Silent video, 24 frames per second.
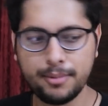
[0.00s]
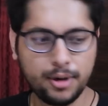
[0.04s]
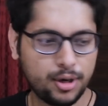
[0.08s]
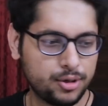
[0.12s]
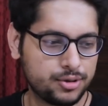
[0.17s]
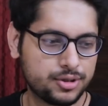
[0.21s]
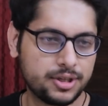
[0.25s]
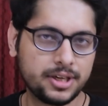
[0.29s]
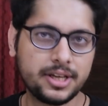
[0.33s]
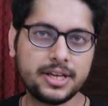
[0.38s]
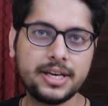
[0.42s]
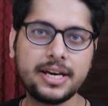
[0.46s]

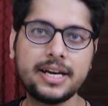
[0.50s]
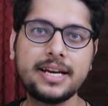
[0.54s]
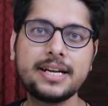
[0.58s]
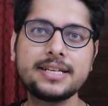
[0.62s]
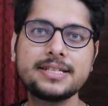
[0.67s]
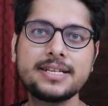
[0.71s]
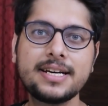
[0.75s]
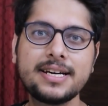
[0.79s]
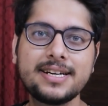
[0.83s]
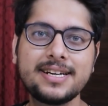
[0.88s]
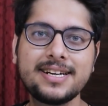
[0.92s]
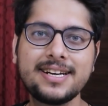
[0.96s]
पॉल्यूशन किया ही ना
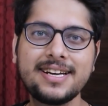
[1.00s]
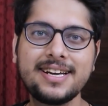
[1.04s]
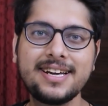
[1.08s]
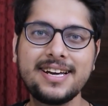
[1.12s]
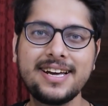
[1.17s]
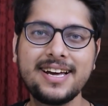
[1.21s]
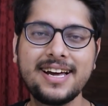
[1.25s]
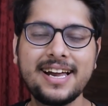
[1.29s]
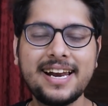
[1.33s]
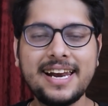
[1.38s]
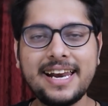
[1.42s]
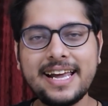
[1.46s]
जाए
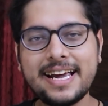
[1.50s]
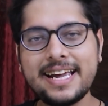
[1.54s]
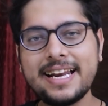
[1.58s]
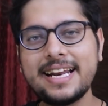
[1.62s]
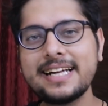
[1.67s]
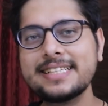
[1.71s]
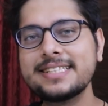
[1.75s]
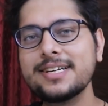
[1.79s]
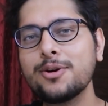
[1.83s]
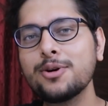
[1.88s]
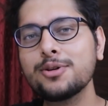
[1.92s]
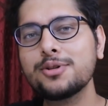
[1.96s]
लेकिन
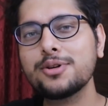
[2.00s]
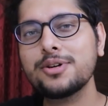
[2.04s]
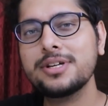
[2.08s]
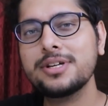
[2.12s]
ऐसा हो